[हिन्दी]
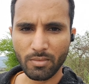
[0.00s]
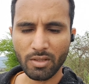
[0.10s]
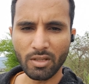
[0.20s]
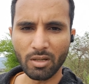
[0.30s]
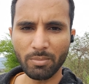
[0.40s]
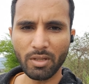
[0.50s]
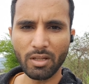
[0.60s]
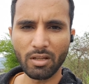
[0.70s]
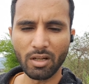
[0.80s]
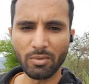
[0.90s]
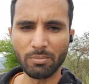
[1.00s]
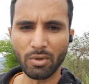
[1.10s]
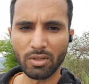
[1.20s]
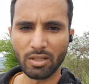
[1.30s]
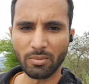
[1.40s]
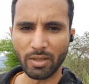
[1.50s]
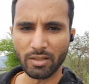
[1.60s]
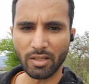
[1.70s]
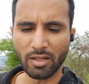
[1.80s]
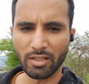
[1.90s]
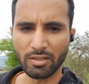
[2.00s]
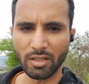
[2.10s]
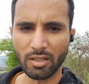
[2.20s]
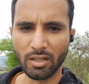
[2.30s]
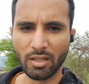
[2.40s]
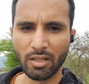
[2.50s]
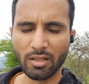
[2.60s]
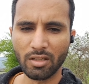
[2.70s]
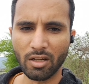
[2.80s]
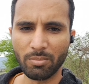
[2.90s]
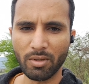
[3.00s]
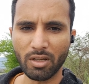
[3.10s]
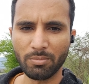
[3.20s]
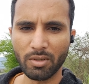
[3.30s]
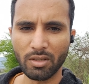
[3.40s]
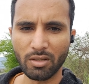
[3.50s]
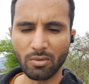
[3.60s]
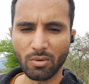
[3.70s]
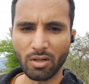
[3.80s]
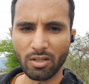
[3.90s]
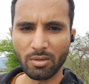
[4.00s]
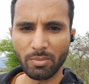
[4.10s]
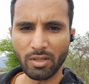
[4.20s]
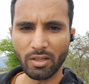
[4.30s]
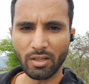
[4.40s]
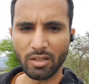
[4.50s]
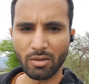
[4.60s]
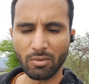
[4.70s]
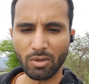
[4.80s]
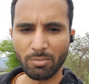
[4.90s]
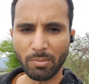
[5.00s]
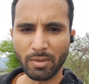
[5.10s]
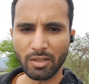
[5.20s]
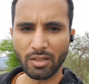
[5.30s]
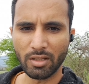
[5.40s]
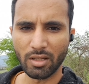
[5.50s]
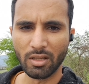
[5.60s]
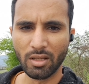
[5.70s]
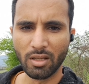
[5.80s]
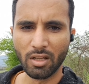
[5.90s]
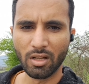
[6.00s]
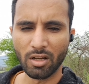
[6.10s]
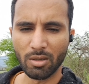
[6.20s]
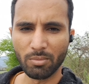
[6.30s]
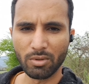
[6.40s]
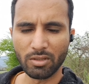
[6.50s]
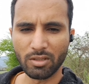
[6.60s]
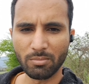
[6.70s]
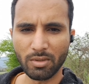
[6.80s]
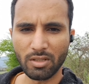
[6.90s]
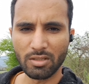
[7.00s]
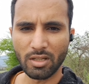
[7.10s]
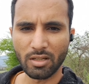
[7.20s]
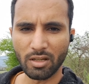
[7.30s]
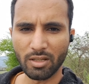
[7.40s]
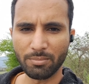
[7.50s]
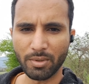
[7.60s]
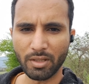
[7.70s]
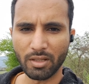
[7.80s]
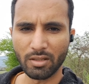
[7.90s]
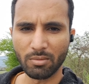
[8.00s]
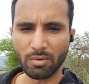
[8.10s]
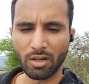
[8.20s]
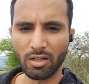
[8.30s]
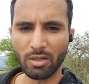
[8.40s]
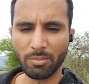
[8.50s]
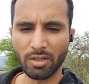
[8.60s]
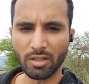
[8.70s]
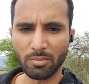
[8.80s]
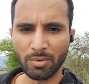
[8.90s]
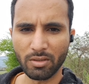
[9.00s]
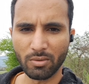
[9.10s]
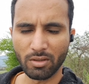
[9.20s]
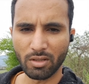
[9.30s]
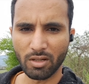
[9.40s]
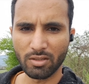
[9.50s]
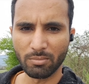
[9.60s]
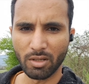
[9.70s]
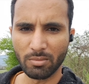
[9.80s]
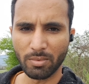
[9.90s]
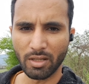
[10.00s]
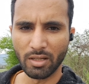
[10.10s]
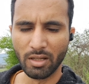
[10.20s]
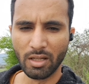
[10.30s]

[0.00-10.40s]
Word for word: यहाँ पे काफ़ी बहुत ज़्यादा फ़ायदे हैं रिहाइश के यहाँ पे आपको खाने पीने के लिए कोई पाबंदी नहीं है आप जितना मर्ज़ी चाहें खाएँ पिए अनलिमिटेड यहाँ पे जो है सारा सामान पड़ा है